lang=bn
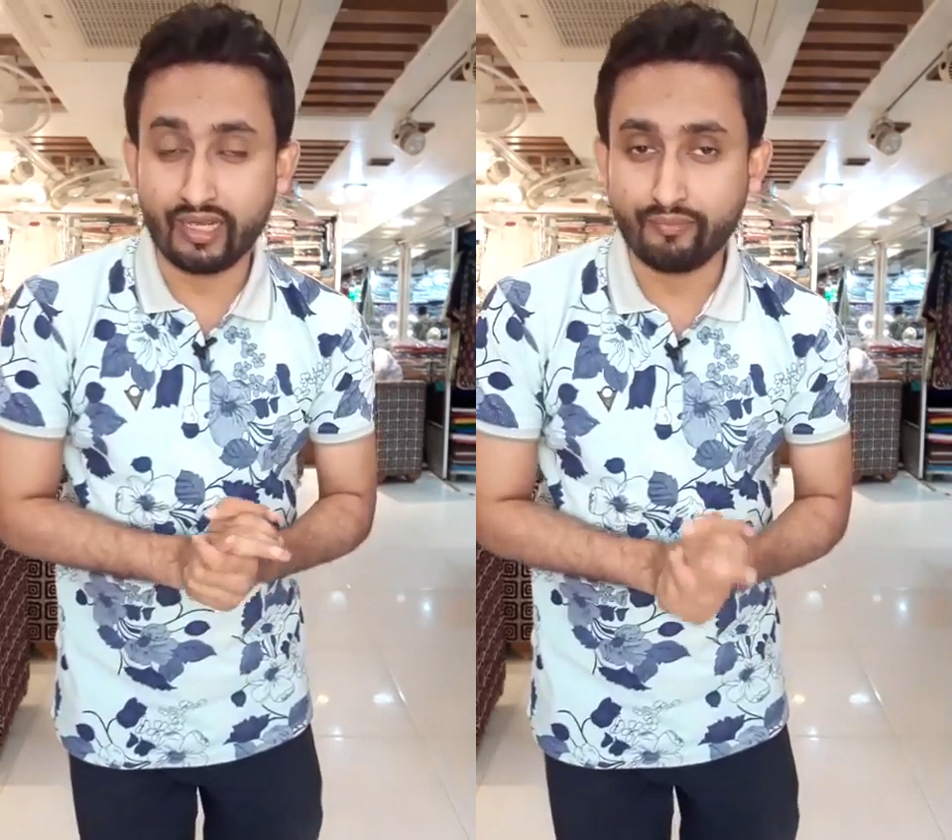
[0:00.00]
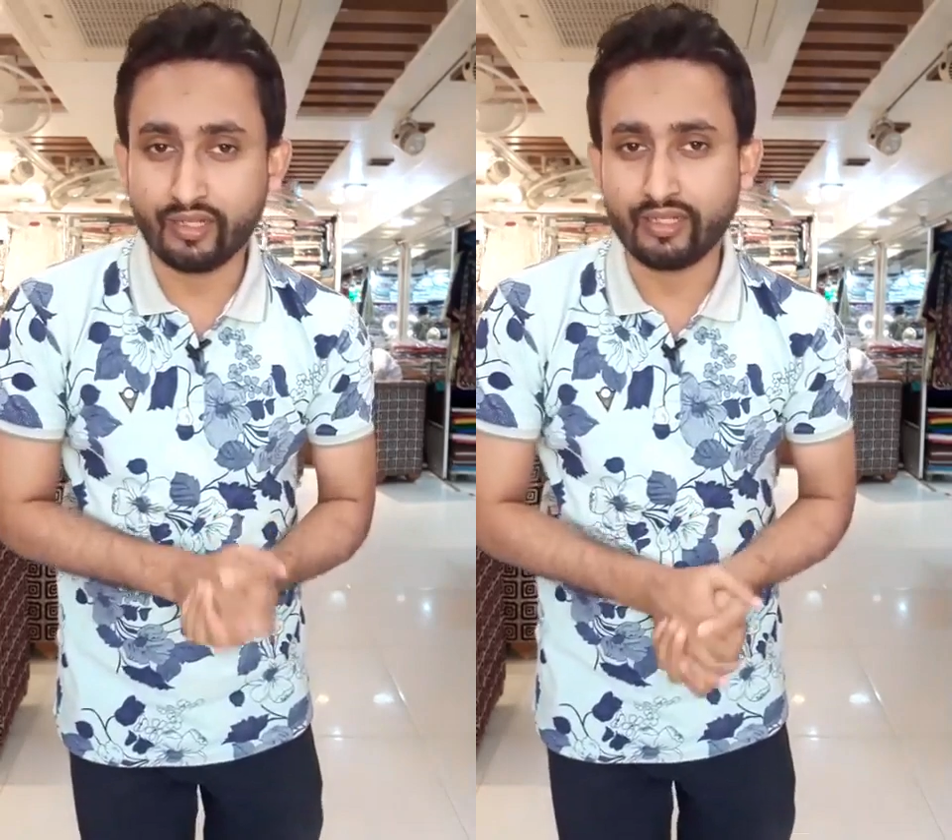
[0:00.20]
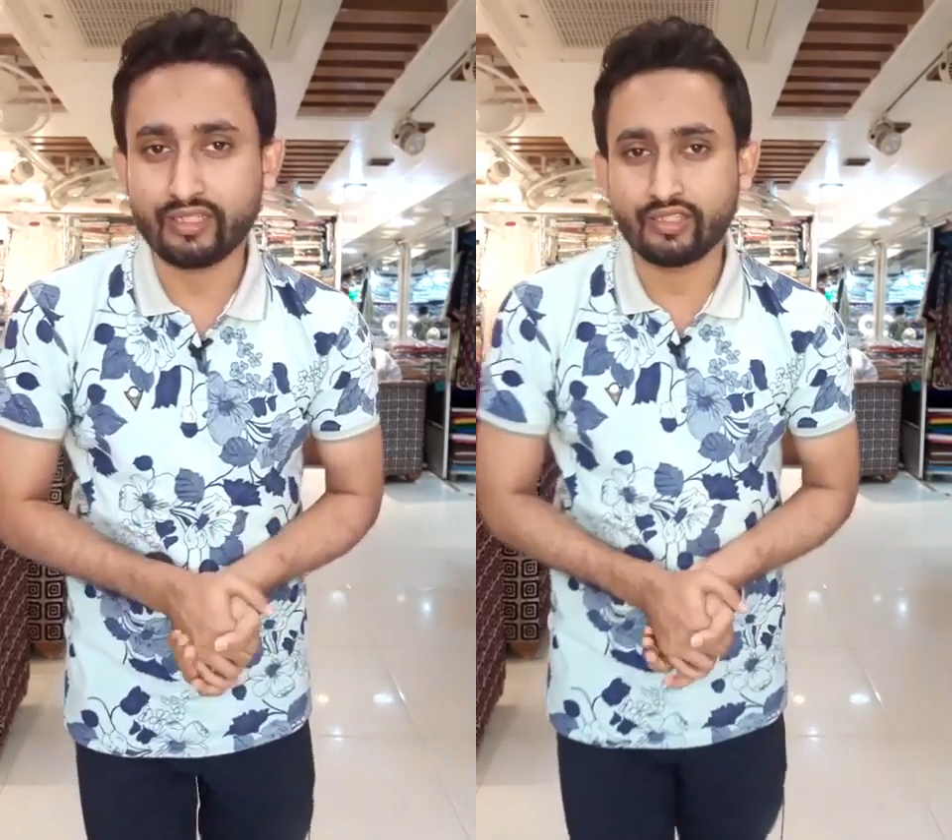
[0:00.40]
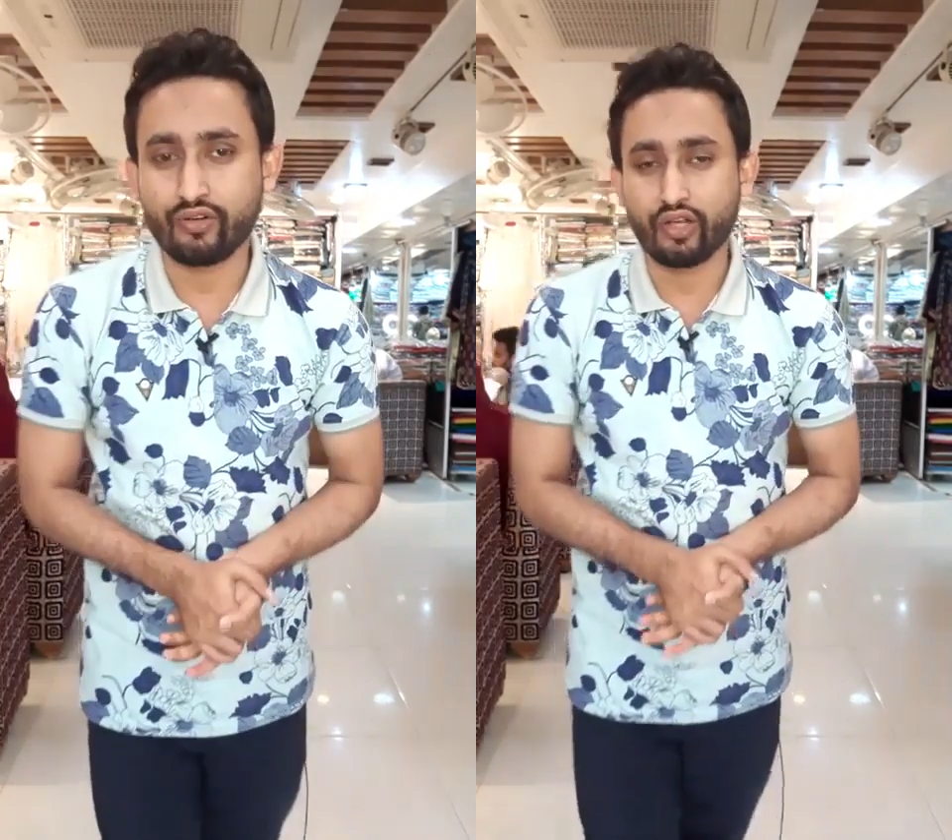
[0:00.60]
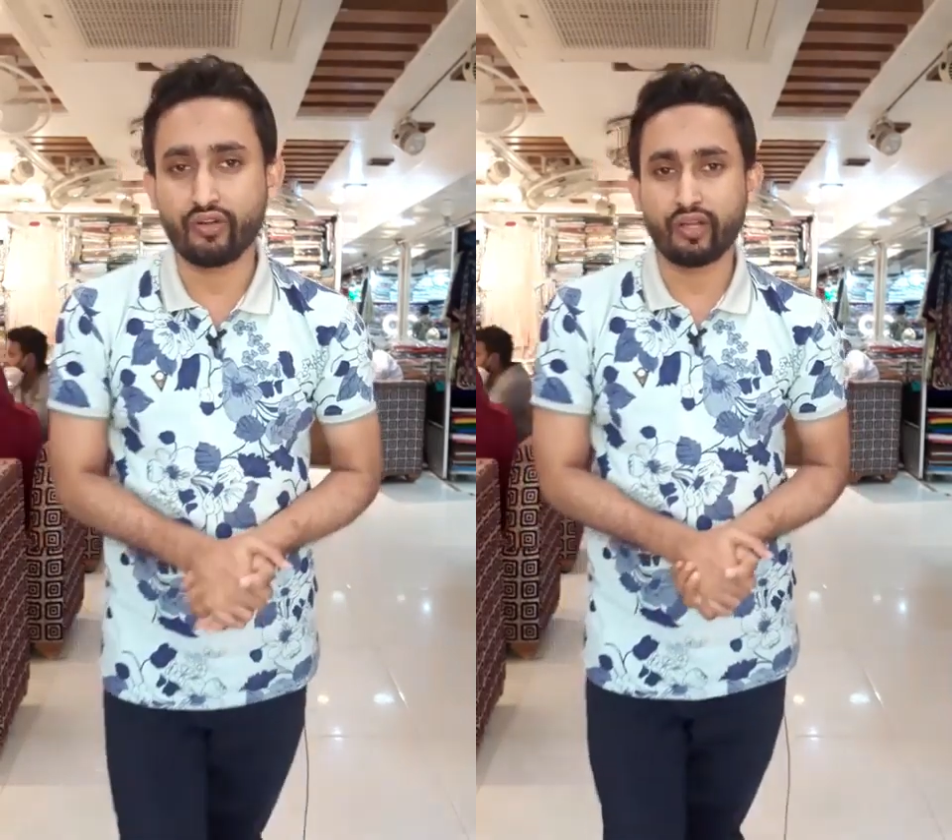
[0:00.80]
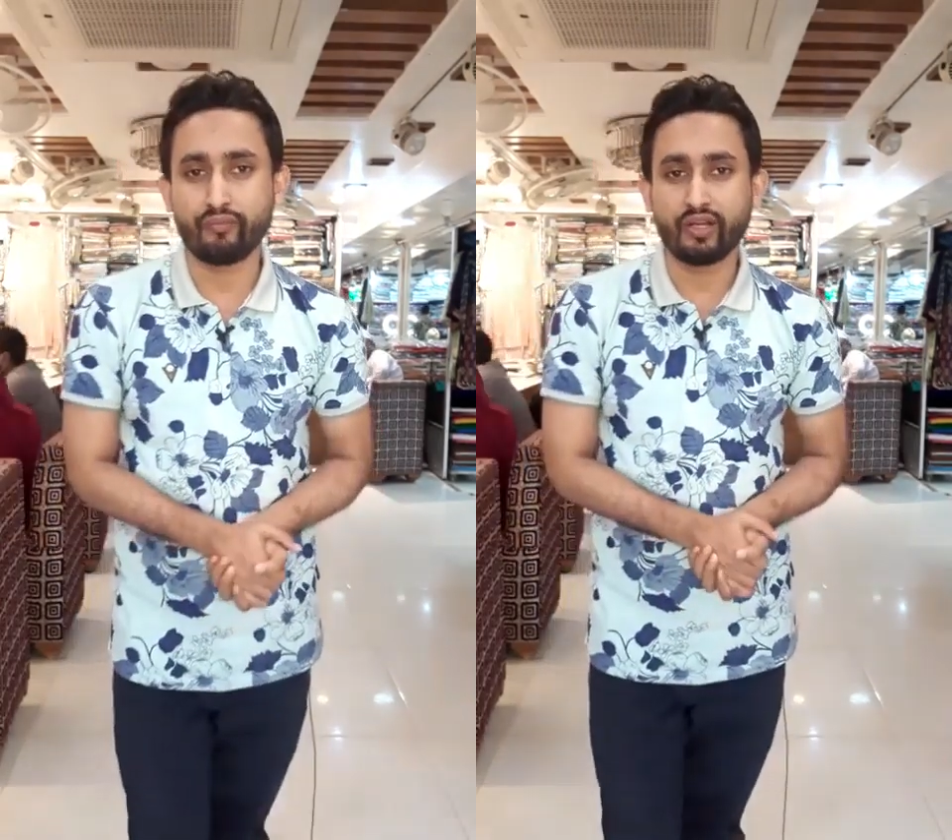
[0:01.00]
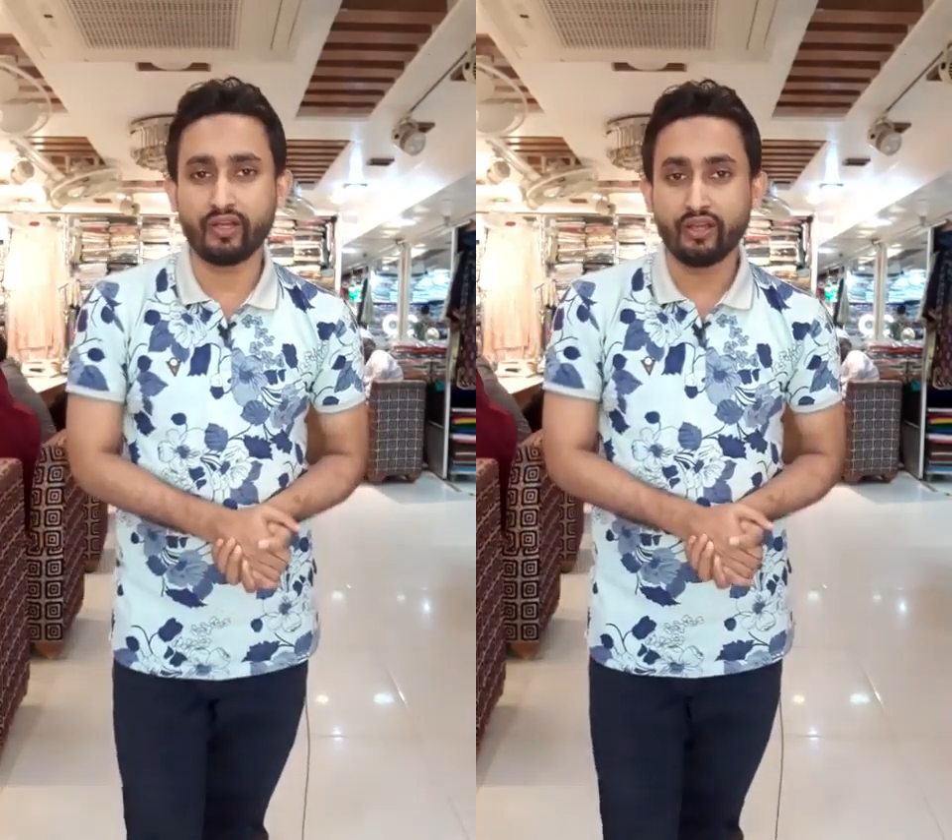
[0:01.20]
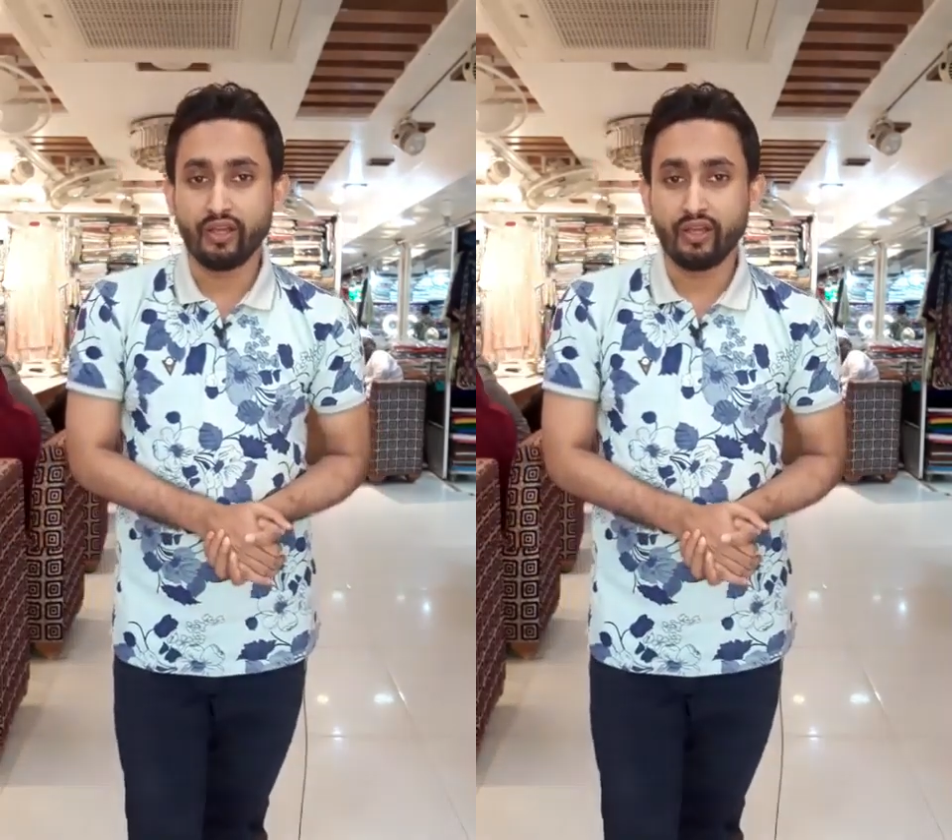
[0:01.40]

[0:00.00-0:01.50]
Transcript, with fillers: লাইভটা কেটে যাওয়ার কারণে আমরা